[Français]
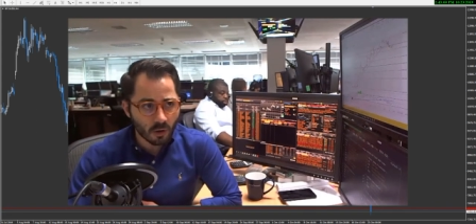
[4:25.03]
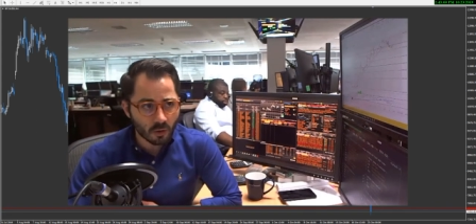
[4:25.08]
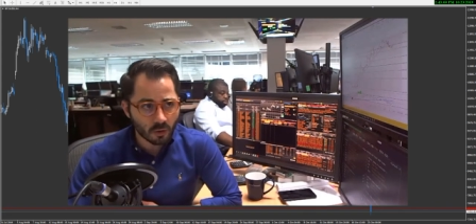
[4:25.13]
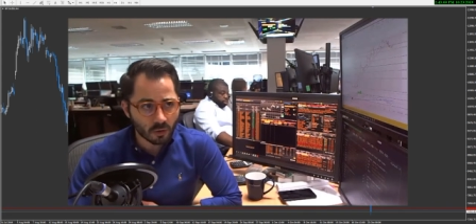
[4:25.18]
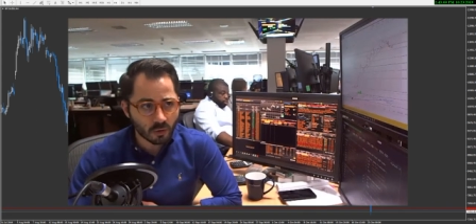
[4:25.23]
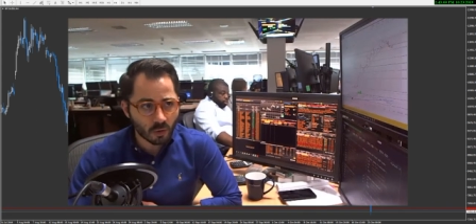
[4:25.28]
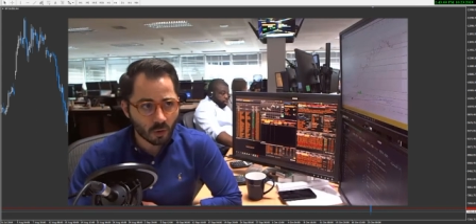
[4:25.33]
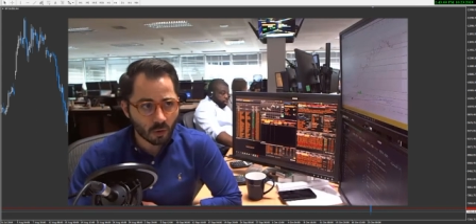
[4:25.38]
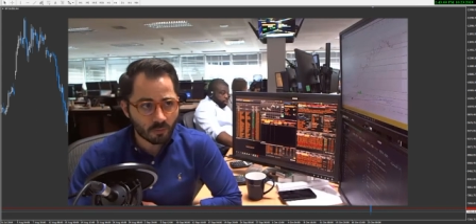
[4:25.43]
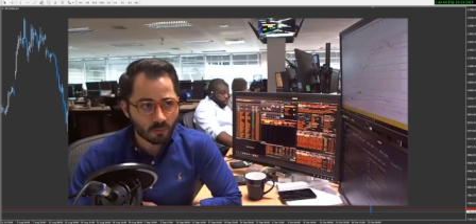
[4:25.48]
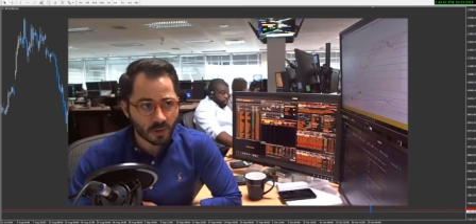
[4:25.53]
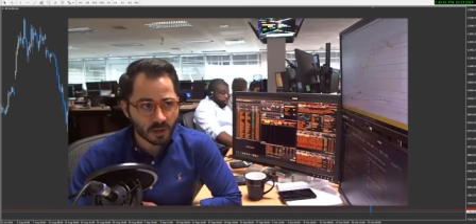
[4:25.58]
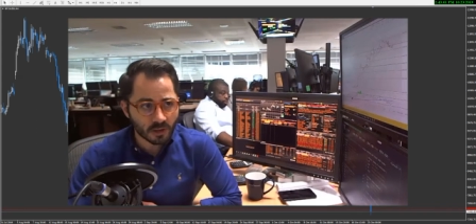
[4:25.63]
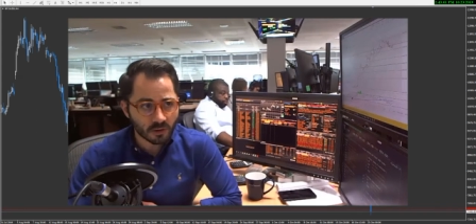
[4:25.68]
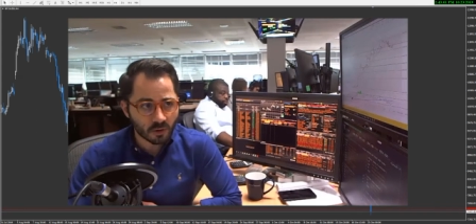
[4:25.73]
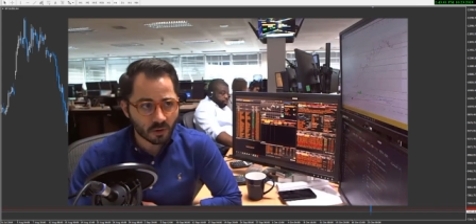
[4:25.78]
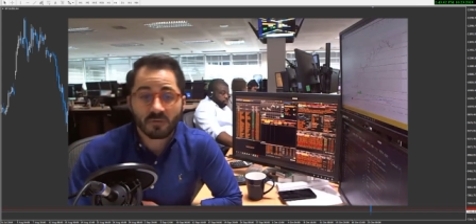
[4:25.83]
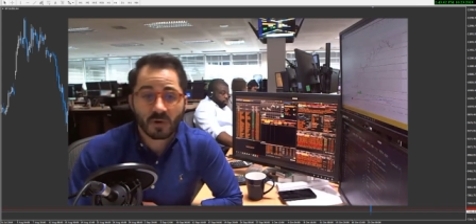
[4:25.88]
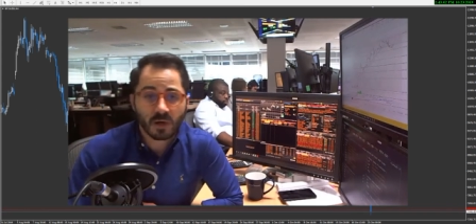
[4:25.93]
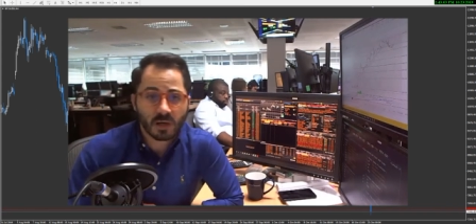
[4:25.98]
l'Union Européenne
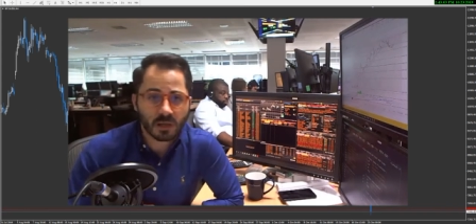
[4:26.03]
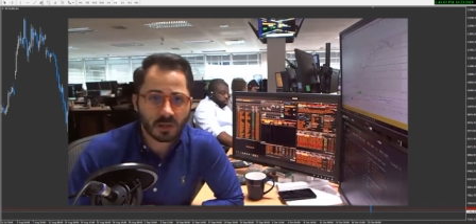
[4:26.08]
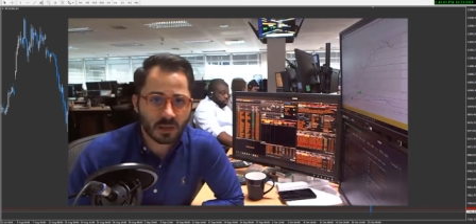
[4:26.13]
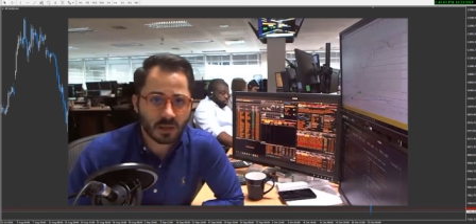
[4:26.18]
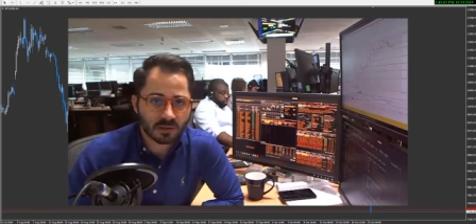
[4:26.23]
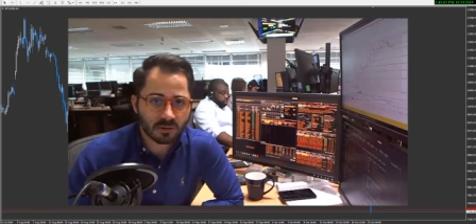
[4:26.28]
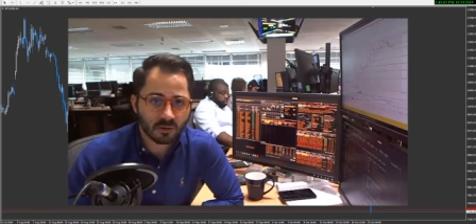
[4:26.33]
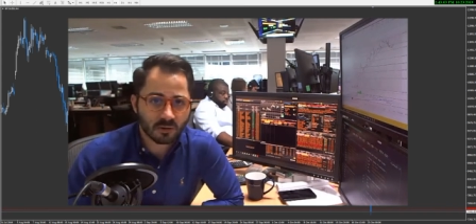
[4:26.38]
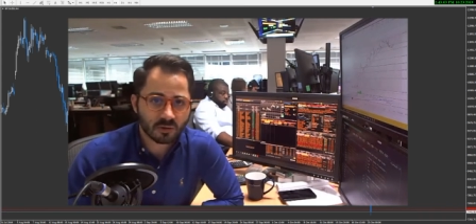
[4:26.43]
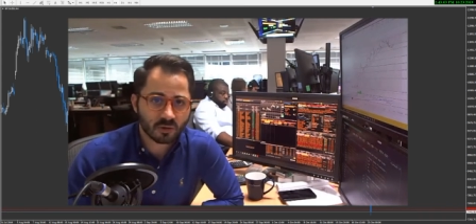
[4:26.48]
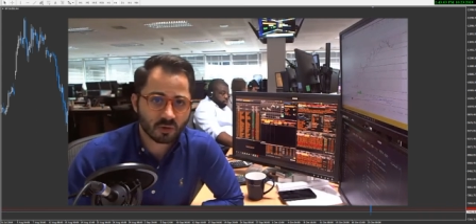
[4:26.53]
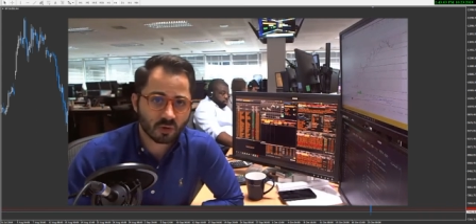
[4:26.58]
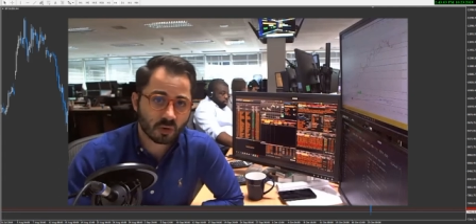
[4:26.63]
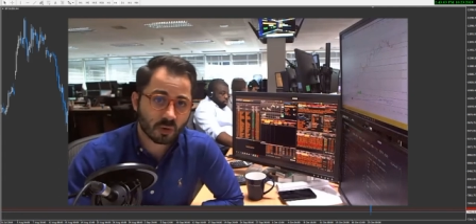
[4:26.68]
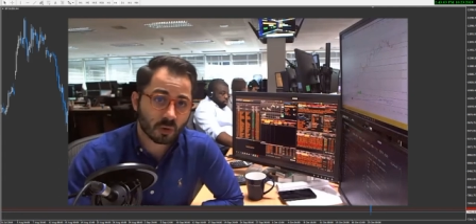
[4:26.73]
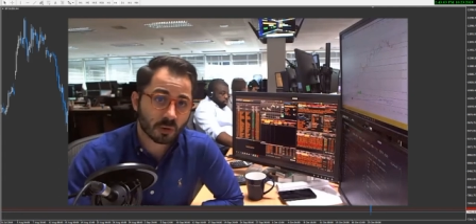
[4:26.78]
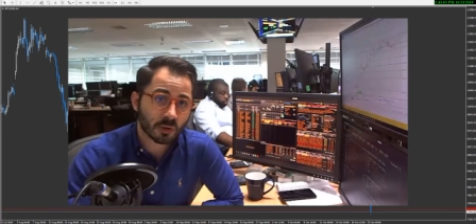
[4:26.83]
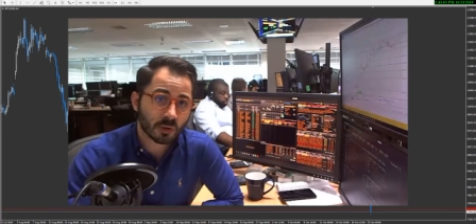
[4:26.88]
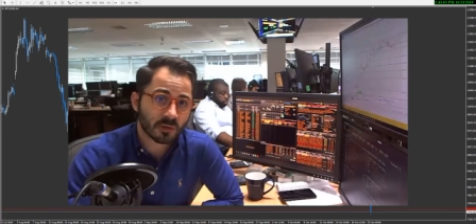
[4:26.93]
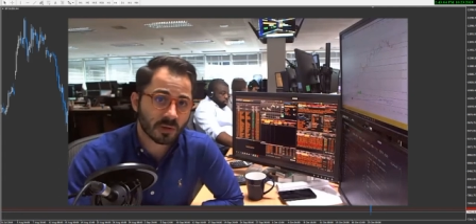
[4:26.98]
valide l'extension
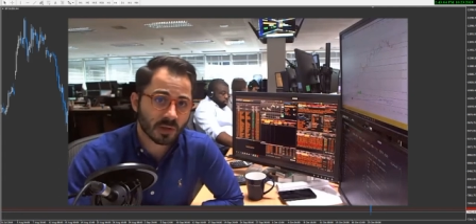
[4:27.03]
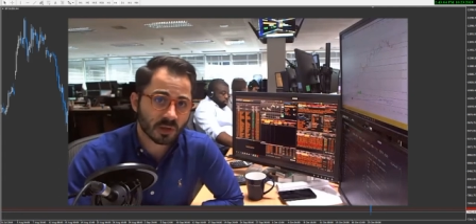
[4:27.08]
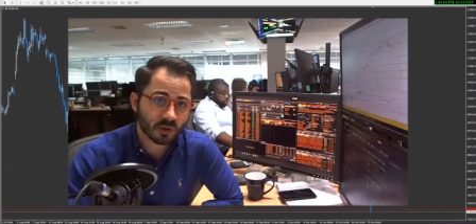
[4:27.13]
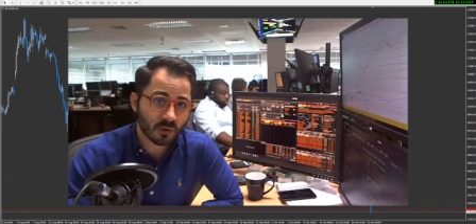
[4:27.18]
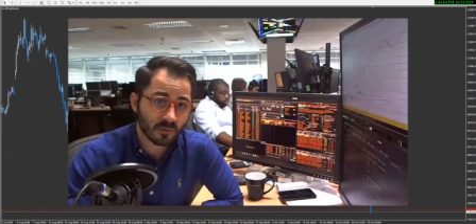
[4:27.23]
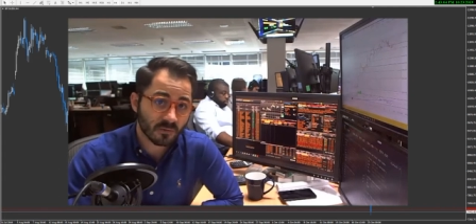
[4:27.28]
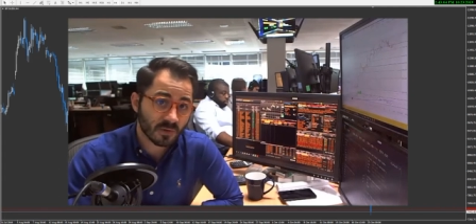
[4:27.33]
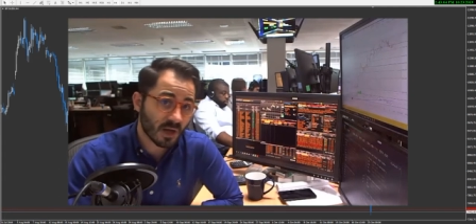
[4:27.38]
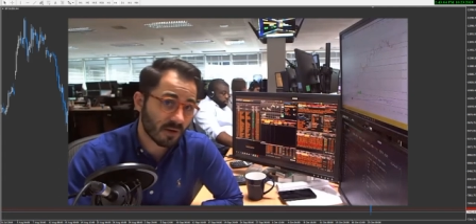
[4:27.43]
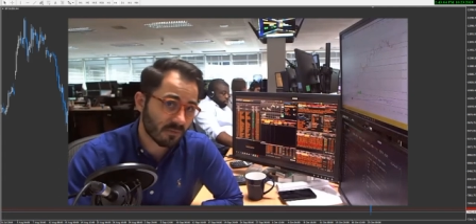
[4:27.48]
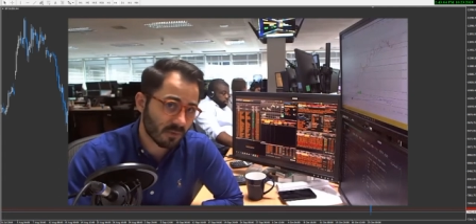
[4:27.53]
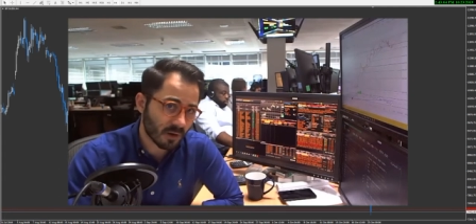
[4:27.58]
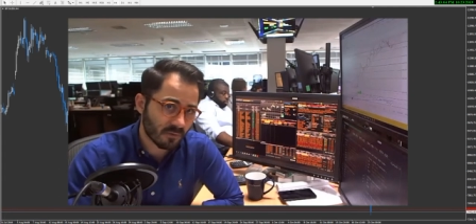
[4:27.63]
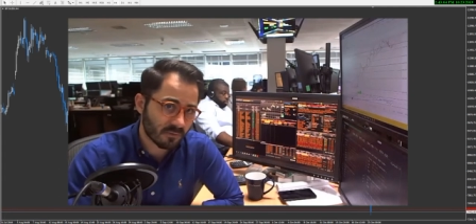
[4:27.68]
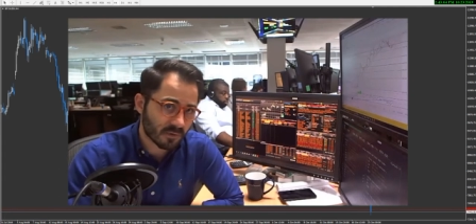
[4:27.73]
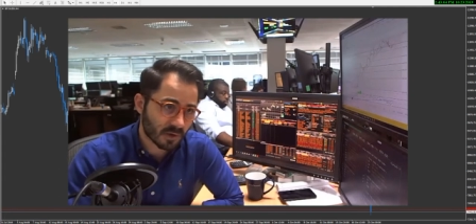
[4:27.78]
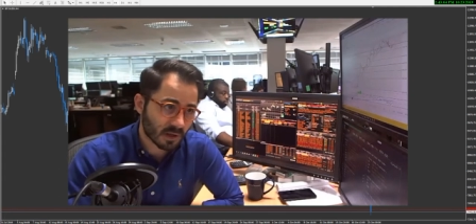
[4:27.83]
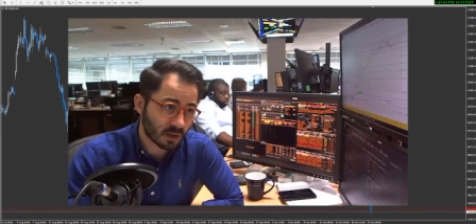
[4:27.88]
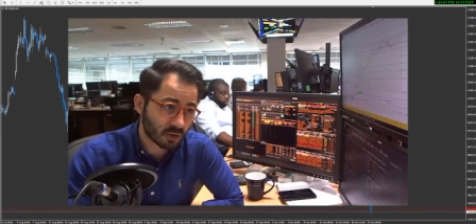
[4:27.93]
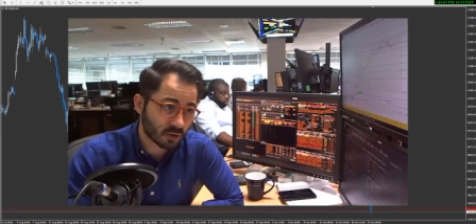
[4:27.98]
jusqu'au 31 janvier avant la
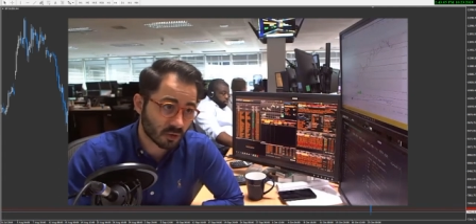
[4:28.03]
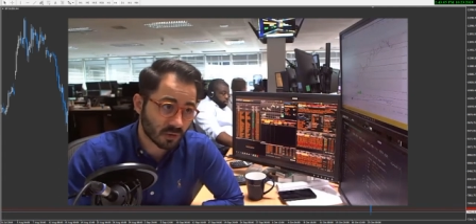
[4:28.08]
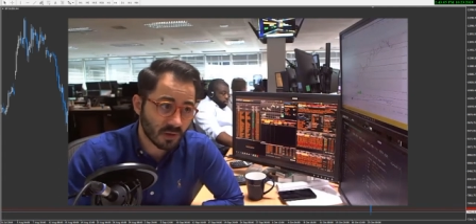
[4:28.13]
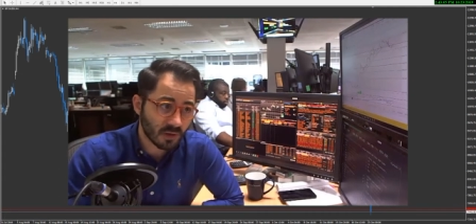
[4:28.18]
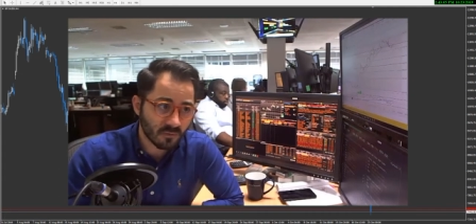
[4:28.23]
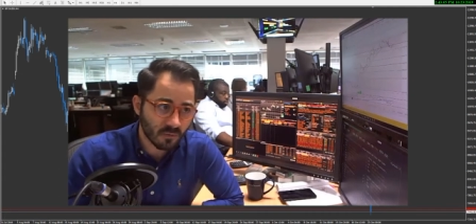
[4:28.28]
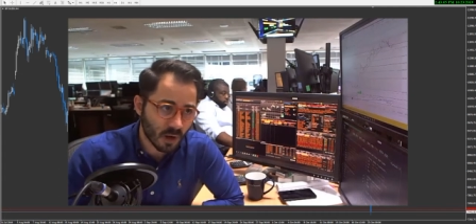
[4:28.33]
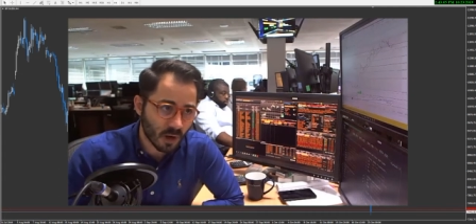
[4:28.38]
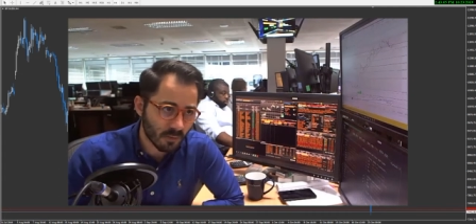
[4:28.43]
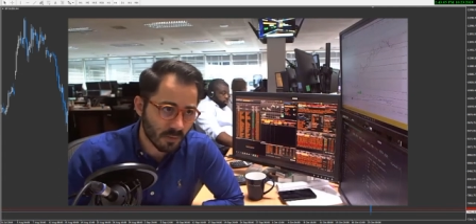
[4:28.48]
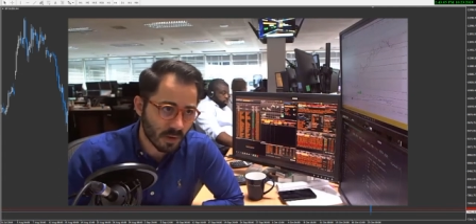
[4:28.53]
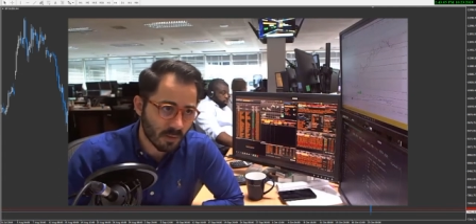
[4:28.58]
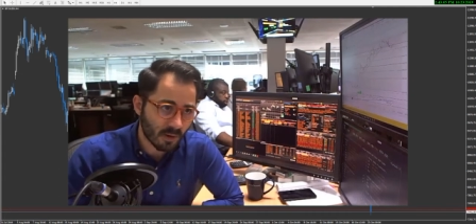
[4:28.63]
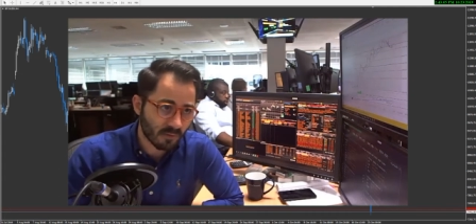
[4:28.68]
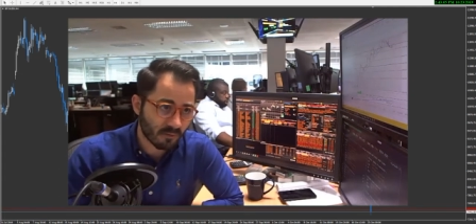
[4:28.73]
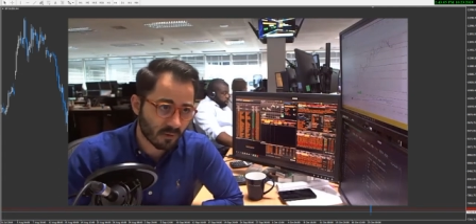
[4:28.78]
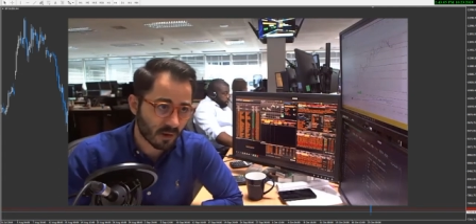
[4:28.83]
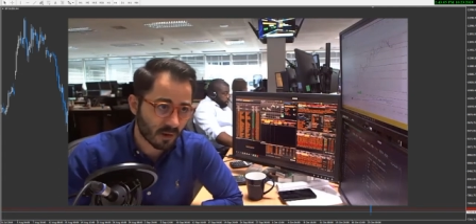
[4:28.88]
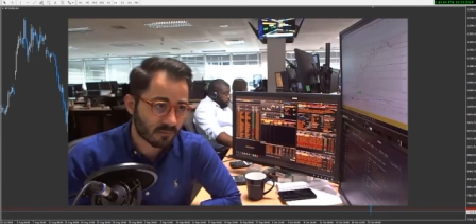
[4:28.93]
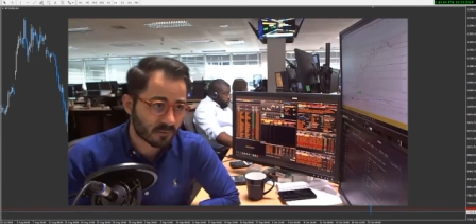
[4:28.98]
fin de la journée, voire même
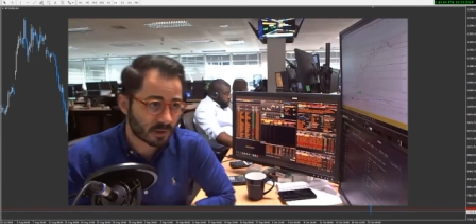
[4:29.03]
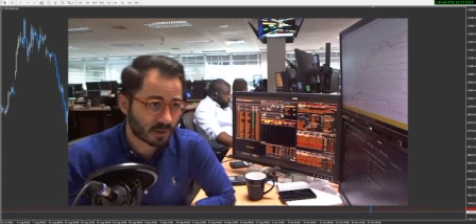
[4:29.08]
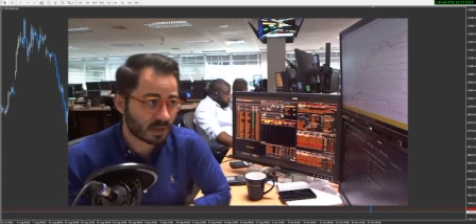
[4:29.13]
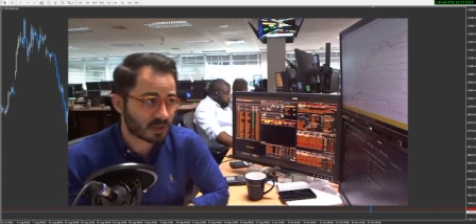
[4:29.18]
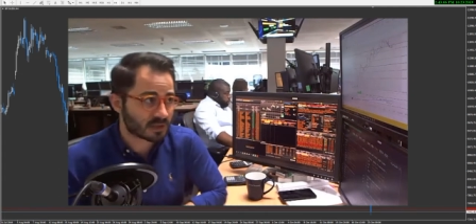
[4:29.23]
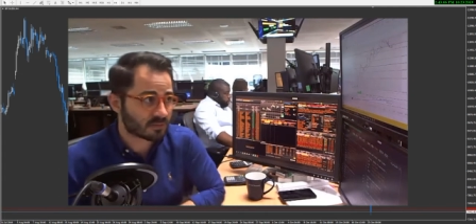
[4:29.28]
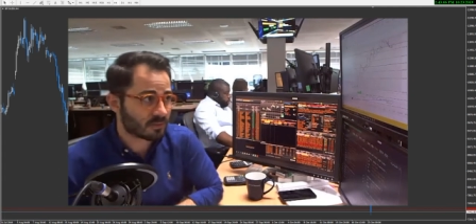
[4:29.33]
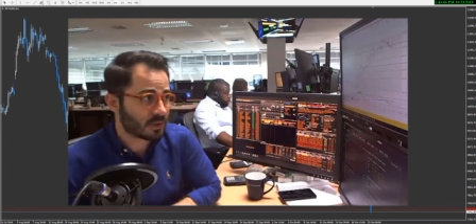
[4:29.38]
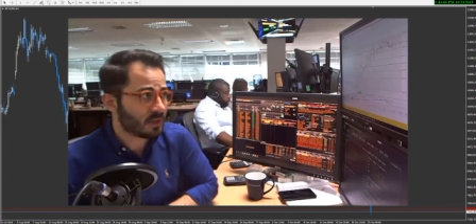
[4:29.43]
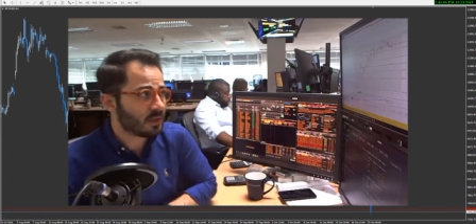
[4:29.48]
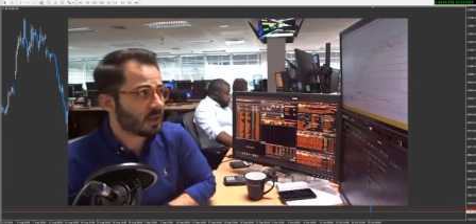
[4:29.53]
avant la fin de la semaine.